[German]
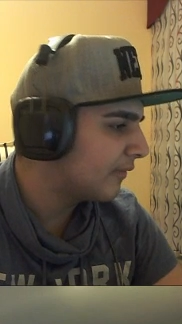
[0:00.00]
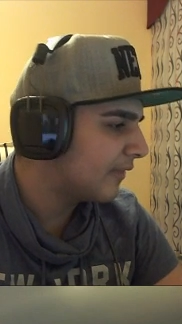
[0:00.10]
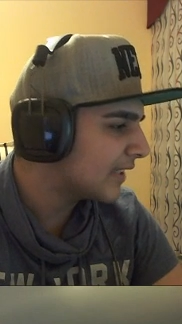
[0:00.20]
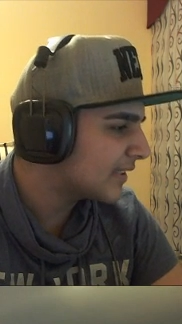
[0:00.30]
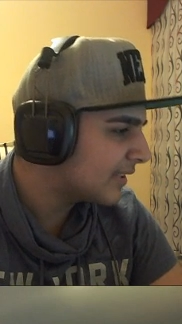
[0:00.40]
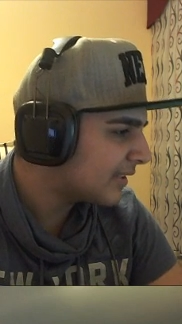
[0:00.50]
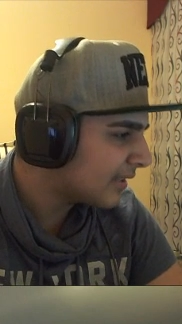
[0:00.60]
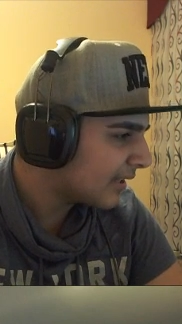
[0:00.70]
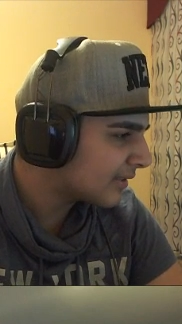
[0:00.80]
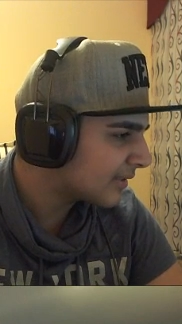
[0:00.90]
Was
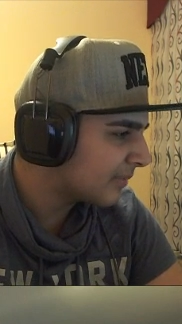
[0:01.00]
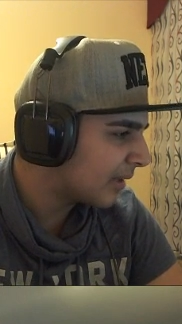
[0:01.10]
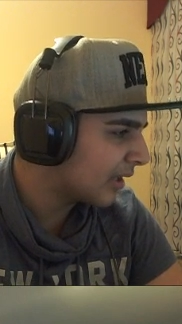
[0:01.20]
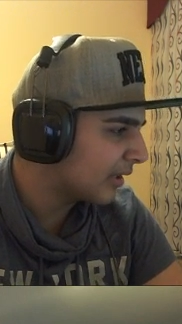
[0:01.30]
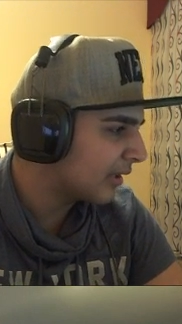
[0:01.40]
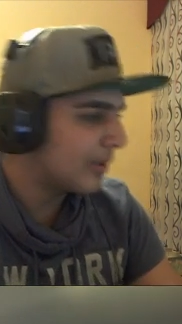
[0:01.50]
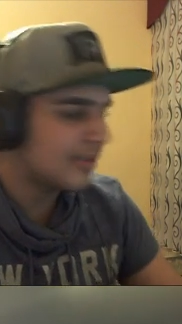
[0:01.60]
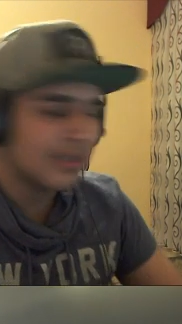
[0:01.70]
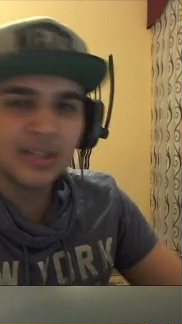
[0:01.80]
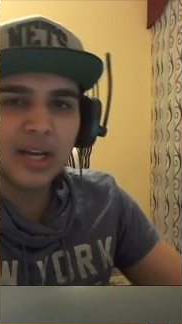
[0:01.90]
ist das, Mann? Guck mal,
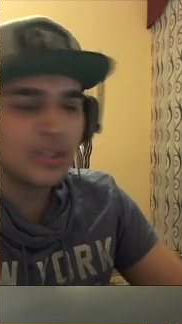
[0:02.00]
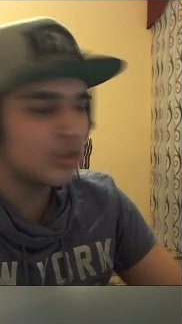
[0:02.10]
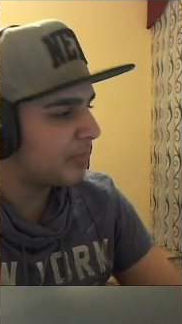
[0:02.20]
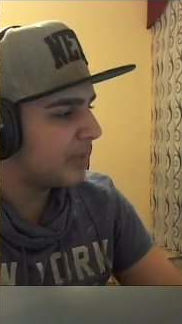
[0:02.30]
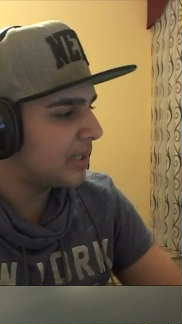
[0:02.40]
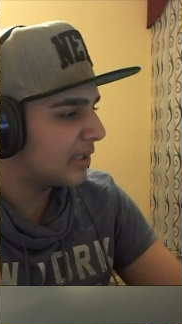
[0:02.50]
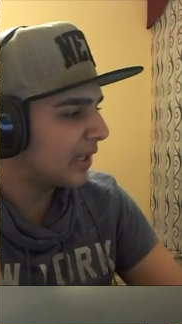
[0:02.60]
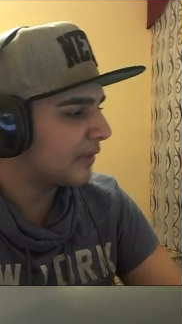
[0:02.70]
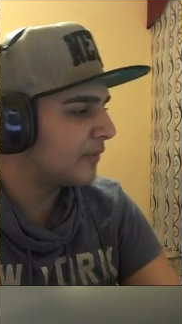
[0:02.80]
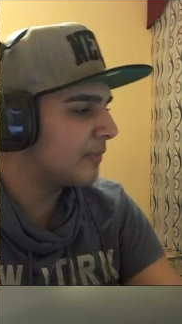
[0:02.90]
einen zentralen Spieler,
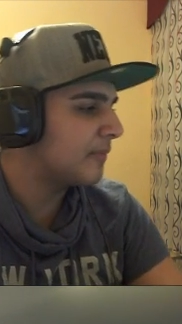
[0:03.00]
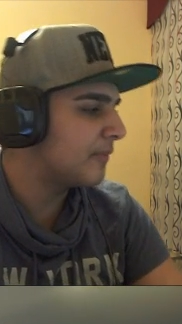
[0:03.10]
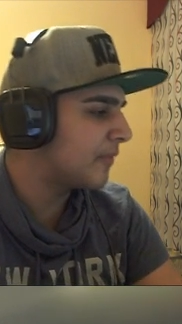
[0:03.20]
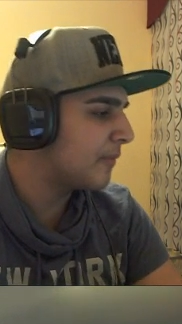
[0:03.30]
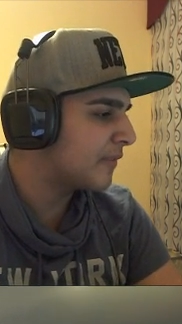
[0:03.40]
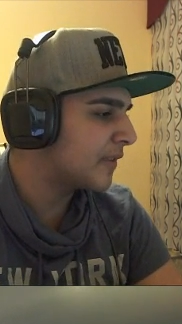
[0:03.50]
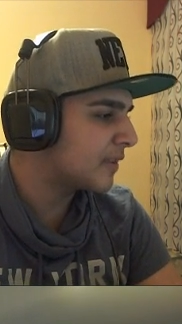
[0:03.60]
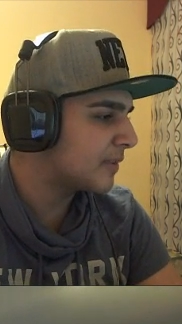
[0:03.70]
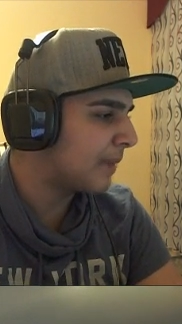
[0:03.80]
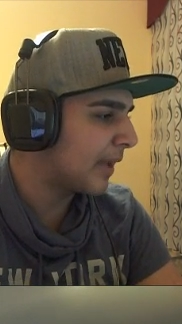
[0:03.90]
der hat 5,
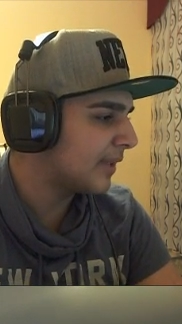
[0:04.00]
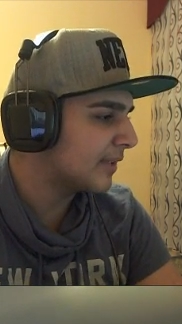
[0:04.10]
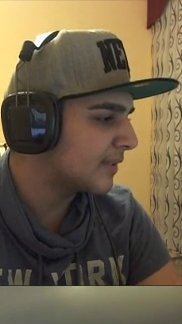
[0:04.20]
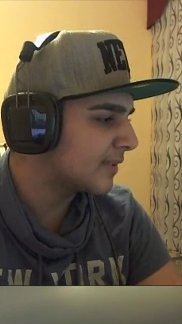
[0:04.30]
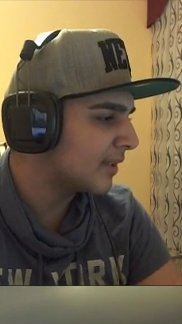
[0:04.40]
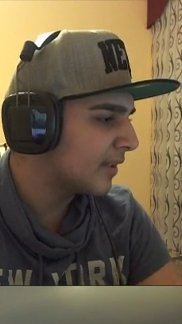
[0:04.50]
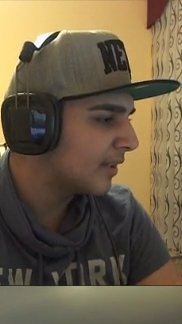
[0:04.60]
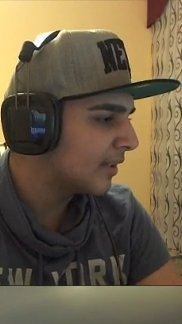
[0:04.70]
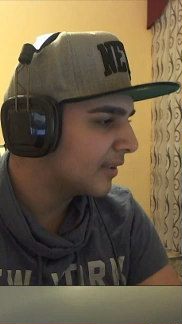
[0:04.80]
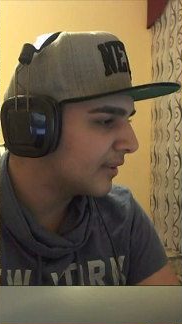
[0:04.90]
45 Pace.
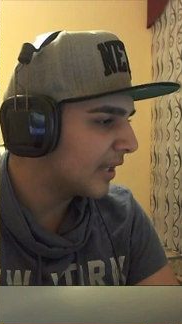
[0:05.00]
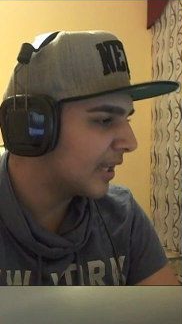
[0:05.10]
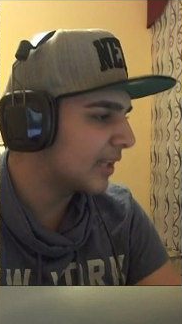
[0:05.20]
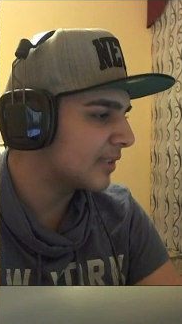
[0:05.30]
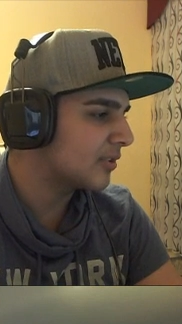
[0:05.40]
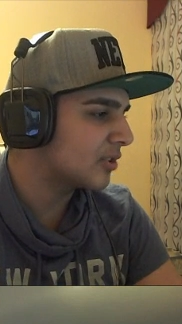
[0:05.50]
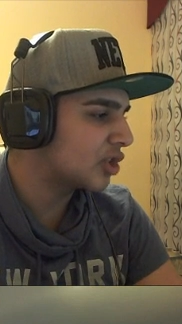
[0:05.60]
Digga, das ist doch ein